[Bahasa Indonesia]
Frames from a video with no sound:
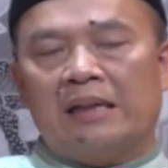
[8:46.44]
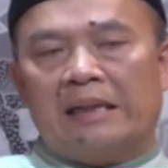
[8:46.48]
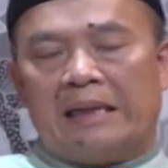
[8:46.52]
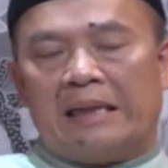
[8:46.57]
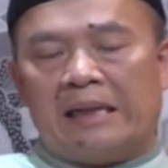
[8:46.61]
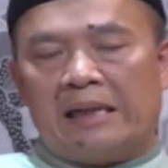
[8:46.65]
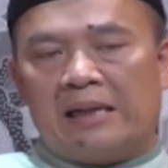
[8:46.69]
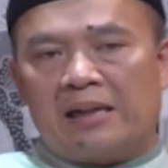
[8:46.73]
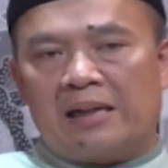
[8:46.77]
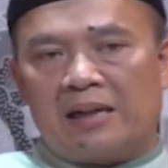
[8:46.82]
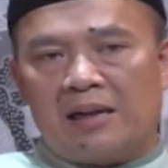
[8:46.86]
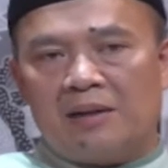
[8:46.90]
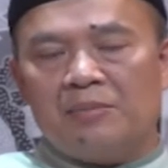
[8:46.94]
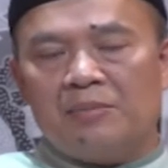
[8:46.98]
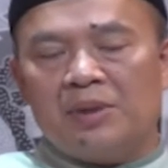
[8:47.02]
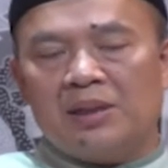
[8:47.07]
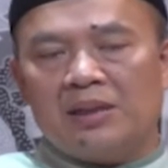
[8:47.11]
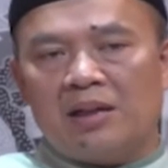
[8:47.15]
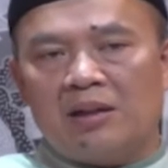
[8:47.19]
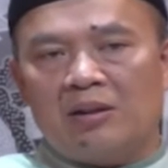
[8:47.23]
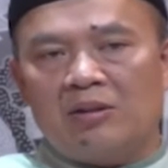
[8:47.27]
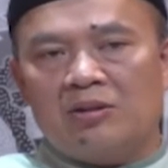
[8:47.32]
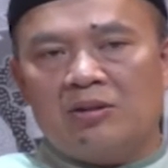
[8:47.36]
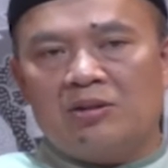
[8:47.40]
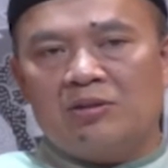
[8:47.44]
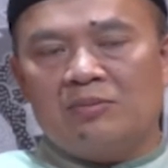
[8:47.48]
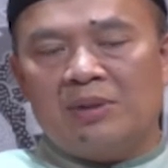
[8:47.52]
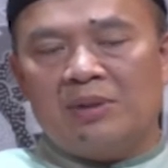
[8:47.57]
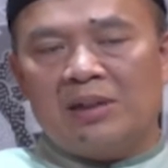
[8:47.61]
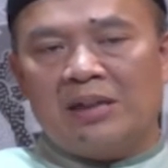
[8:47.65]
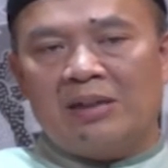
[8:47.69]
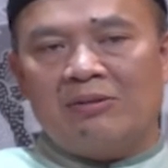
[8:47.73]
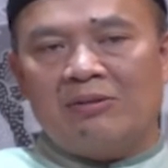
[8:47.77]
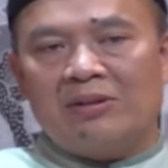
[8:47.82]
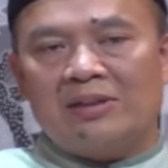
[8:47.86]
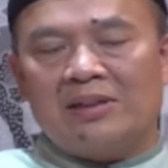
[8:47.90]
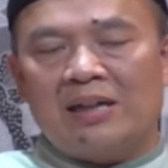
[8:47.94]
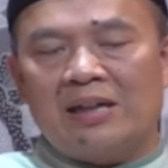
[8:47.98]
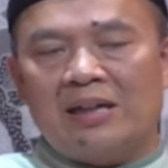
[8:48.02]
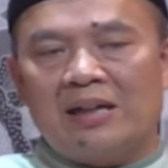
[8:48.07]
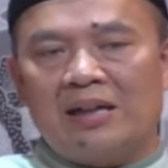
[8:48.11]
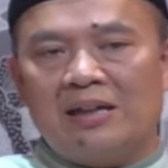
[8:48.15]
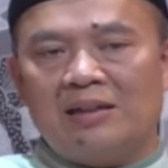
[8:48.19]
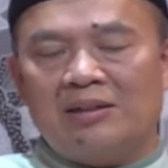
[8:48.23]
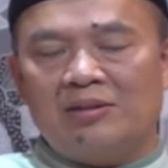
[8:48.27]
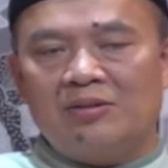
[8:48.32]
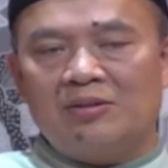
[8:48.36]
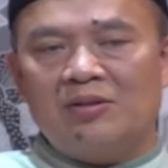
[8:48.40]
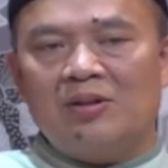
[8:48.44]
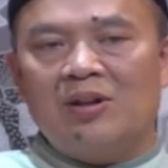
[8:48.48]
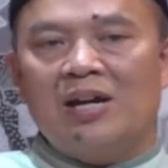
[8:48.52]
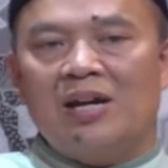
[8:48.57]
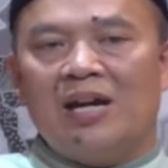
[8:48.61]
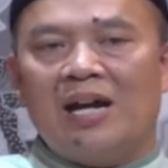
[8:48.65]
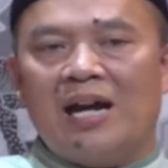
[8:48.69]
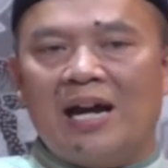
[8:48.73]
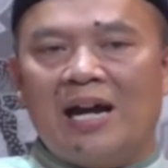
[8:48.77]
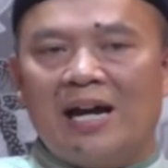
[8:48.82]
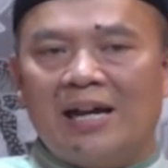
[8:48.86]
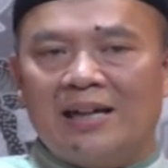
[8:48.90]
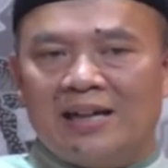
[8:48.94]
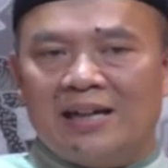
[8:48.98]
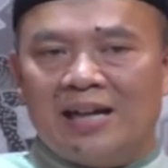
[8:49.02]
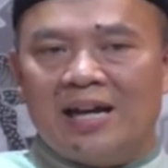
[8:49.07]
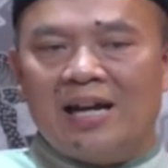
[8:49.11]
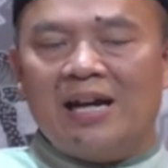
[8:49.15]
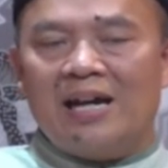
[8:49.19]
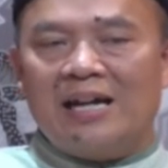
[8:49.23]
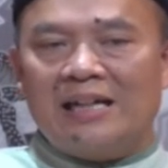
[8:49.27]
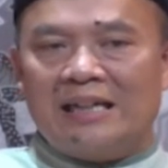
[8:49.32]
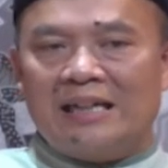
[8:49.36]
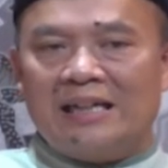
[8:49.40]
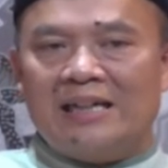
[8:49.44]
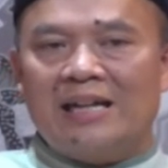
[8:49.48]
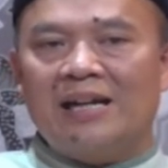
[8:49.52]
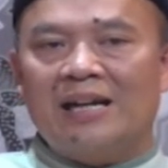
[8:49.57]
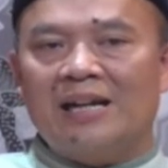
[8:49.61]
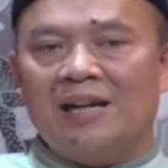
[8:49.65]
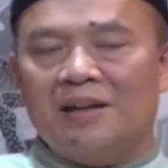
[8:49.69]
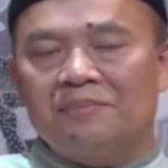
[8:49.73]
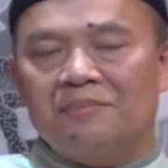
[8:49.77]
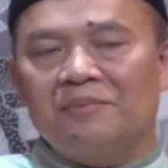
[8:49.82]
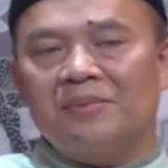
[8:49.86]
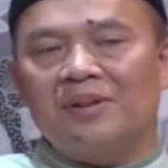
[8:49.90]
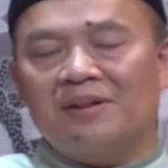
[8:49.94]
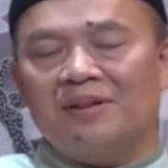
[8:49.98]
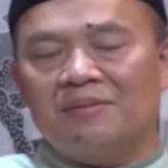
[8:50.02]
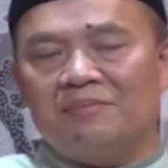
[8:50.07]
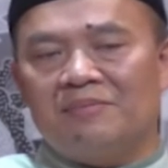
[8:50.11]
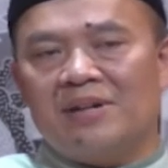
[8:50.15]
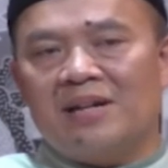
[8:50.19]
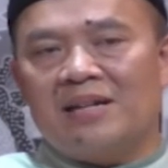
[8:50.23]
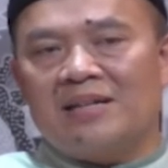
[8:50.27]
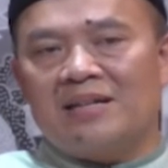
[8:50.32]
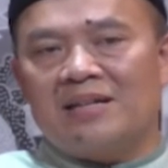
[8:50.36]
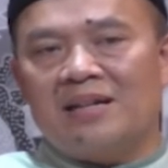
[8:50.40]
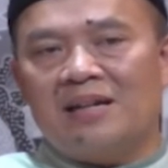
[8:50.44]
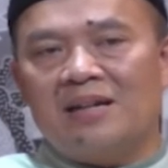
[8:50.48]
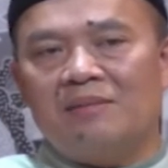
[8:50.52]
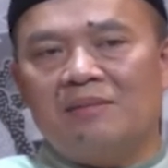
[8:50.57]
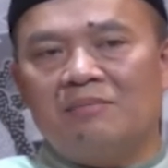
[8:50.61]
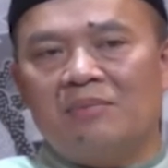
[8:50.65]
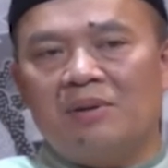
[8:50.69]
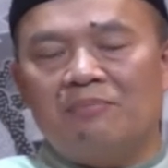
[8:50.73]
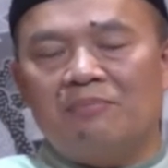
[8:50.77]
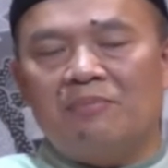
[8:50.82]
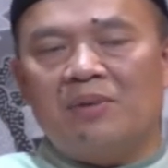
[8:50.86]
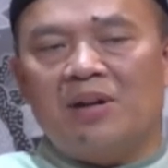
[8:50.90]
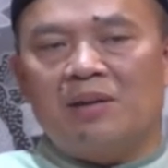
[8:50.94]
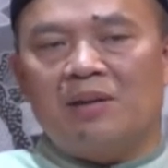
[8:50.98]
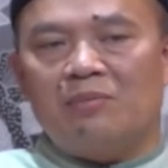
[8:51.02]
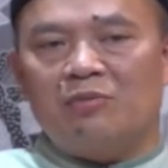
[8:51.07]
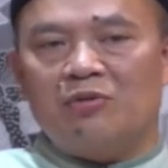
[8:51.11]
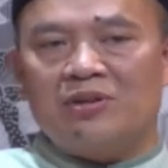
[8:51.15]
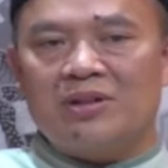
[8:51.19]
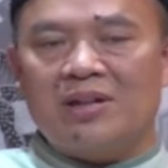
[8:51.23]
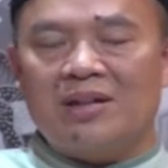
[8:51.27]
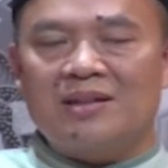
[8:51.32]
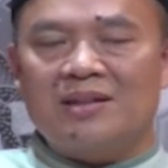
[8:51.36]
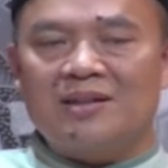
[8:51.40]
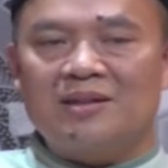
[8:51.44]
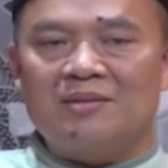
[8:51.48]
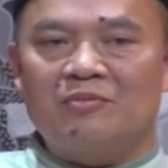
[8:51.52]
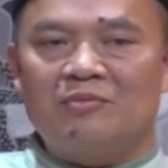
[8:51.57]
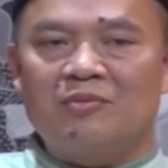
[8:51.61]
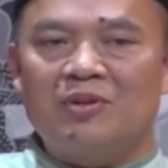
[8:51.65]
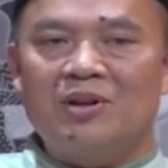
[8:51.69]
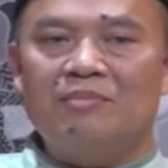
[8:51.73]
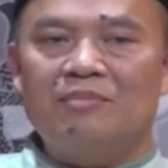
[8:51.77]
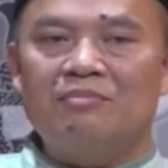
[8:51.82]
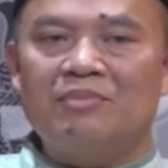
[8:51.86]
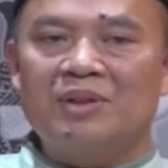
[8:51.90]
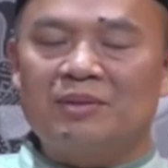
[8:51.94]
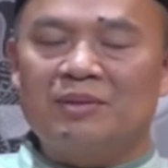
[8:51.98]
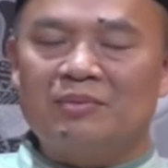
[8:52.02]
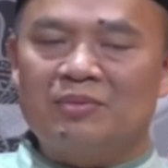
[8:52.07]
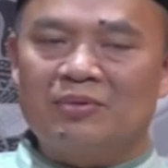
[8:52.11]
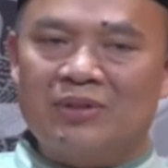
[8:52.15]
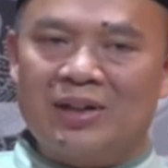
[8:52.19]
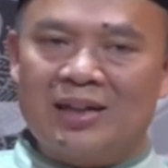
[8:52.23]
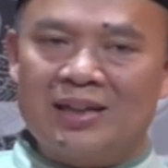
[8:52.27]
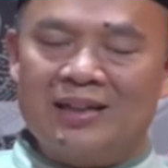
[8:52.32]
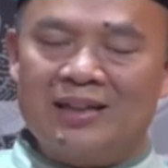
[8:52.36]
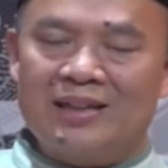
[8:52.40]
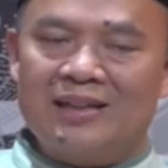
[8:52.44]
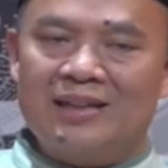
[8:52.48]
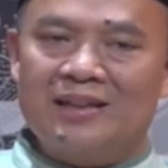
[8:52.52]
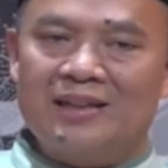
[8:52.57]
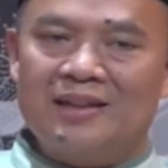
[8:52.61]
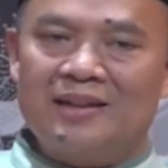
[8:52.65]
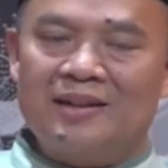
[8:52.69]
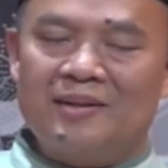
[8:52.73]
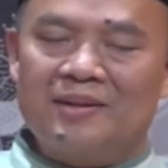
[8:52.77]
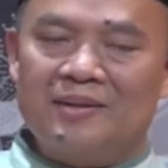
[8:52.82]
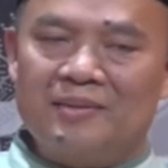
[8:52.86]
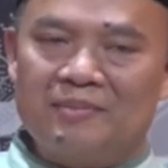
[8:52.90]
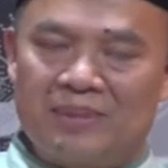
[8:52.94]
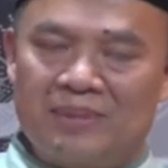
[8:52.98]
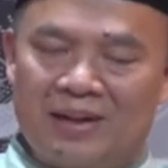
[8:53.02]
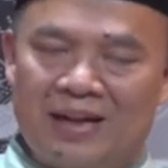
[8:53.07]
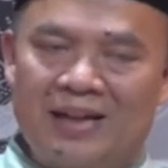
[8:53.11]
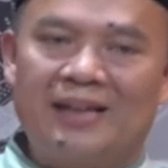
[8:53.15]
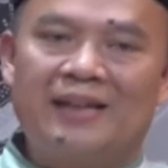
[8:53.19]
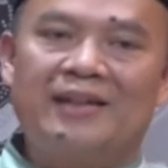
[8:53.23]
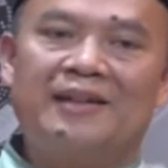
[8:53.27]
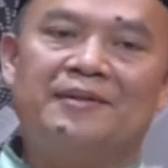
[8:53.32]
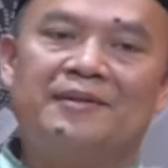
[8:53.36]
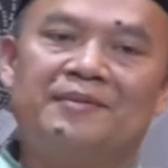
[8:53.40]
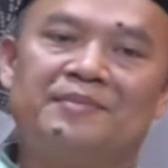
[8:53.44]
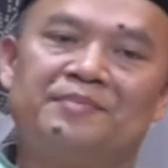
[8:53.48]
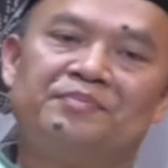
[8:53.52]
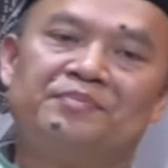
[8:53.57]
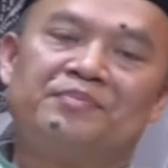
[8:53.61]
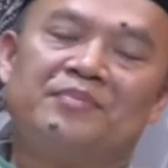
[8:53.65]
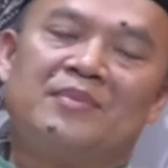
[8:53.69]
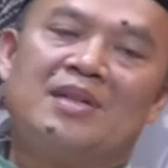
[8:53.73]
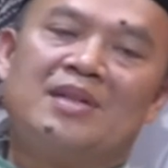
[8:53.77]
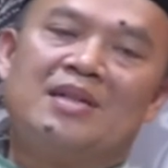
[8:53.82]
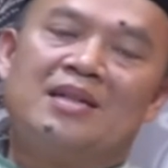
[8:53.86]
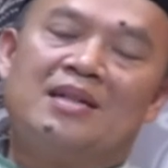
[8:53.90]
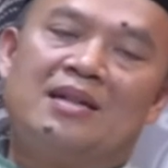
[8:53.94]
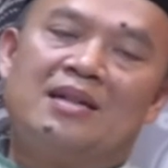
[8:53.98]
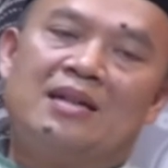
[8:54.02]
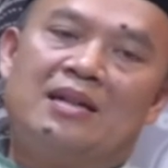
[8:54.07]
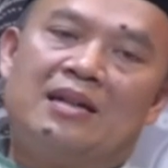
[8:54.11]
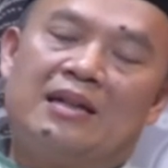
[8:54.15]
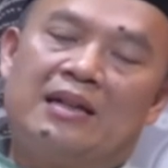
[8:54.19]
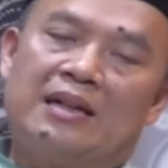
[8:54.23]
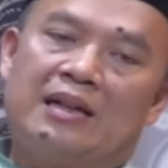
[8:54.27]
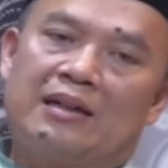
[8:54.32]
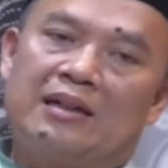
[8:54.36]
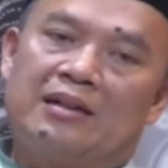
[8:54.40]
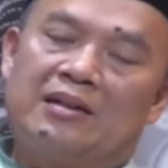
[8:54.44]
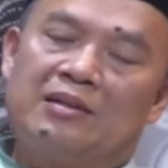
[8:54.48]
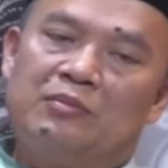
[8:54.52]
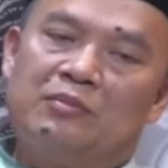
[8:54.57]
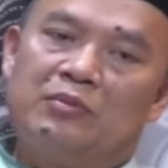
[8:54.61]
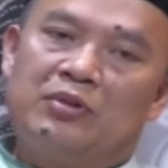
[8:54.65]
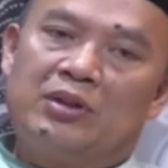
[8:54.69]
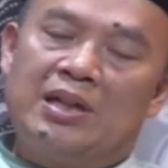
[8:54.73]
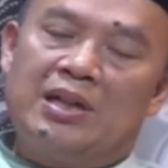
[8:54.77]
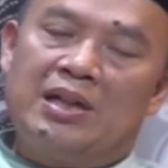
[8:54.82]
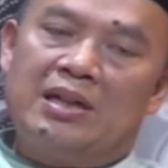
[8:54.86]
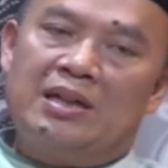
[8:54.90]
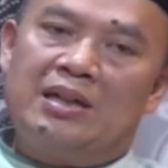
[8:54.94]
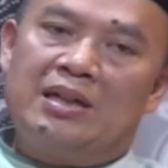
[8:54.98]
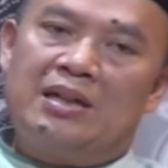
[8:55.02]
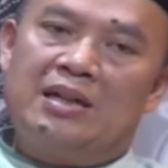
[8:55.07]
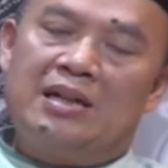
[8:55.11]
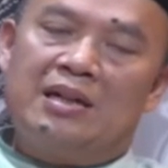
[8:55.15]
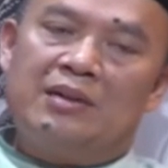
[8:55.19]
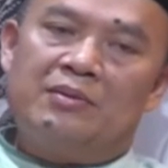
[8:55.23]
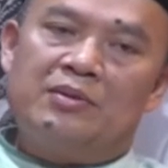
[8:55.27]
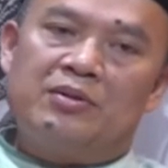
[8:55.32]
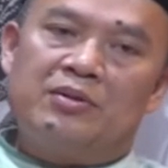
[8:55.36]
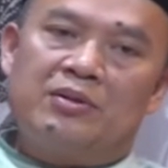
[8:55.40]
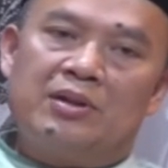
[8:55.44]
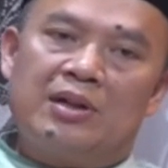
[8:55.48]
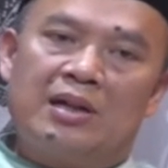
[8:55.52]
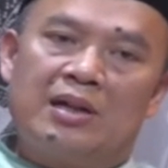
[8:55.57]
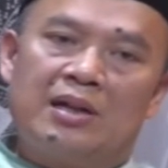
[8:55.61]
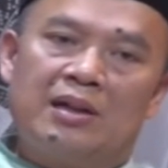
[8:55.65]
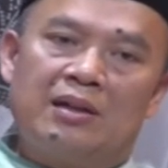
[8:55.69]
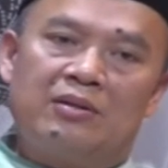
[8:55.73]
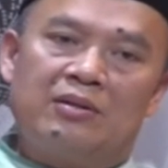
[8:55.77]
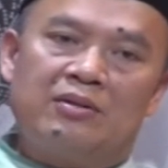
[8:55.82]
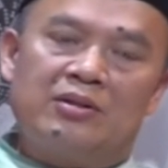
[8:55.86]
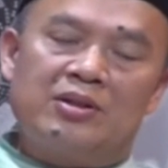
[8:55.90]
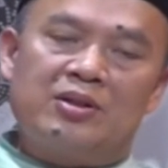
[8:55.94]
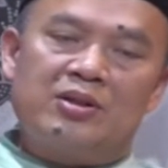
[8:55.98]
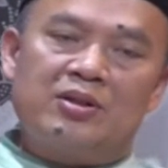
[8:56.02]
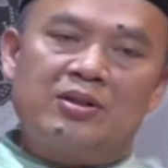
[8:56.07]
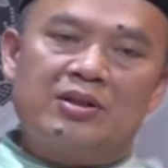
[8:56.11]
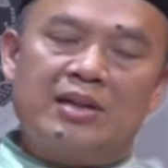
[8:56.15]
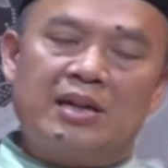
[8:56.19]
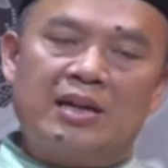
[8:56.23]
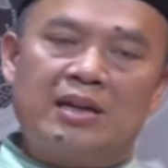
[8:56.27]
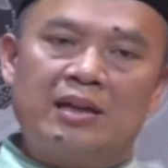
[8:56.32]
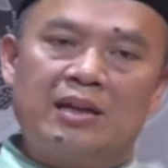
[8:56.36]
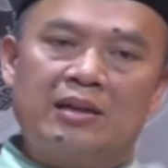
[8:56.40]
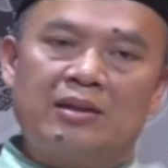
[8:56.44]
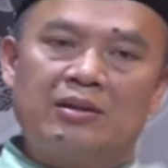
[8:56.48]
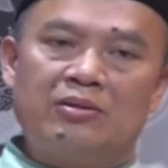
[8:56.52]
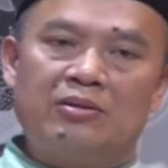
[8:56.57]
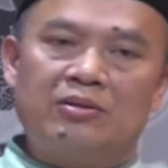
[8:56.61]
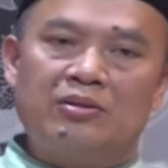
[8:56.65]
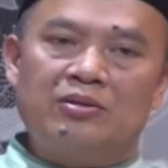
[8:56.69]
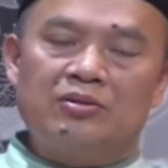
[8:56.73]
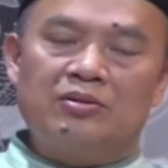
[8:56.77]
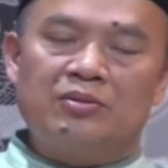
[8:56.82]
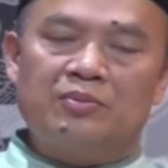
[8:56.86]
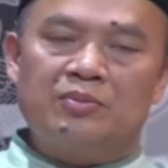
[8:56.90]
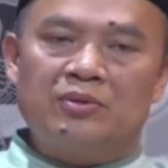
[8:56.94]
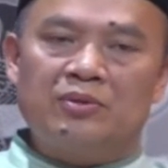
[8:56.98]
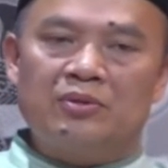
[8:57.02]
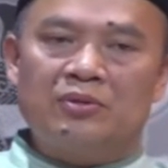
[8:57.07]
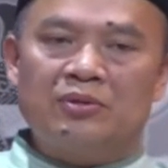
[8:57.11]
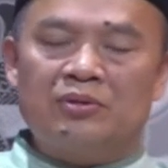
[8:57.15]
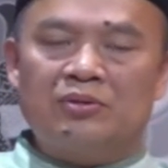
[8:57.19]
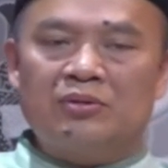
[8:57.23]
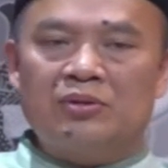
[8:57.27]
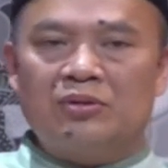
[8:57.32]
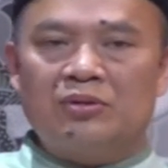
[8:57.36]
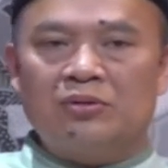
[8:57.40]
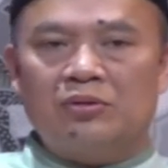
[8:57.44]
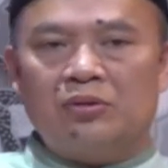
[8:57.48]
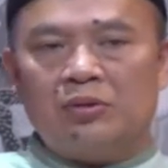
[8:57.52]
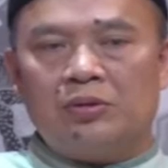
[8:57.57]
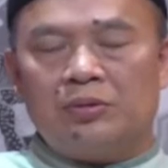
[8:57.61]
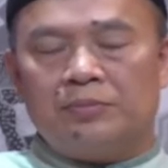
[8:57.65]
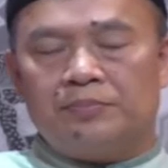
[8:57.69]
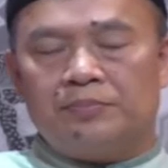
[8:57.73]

dan rahmat Allah Subhanahu wa taala itu ada di dalam kebiasaan Bapak Ibu saya semua berbuat baik Nah, kemudian di dalam surah Al-Qasas ayat 77